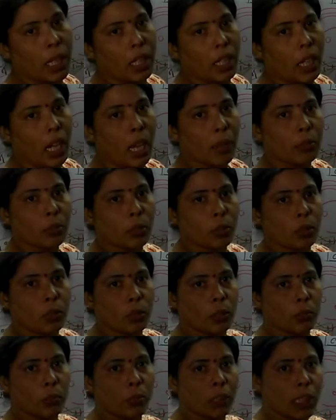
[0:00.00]
मैं आपको
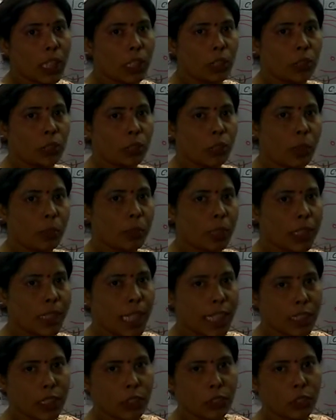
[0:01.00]
बताती हूँ अपने
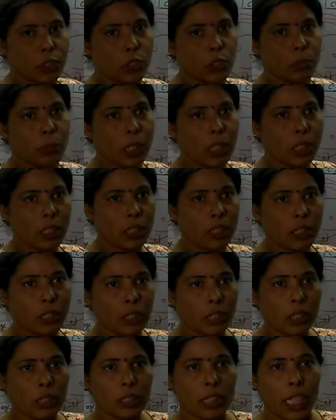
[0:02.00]
नेक्स्ट वीडियो में
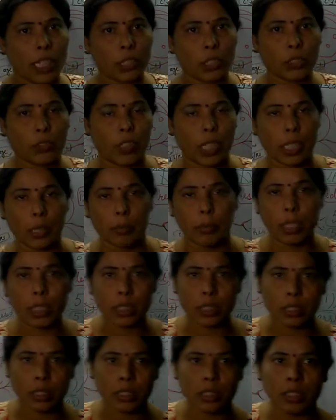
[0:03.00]
थैंक यू वेरी
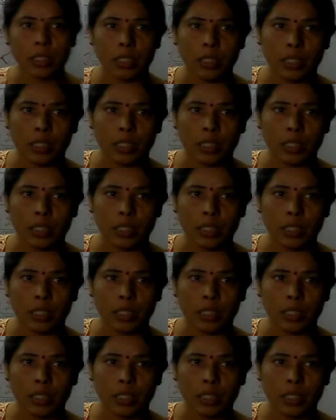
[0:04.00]
मच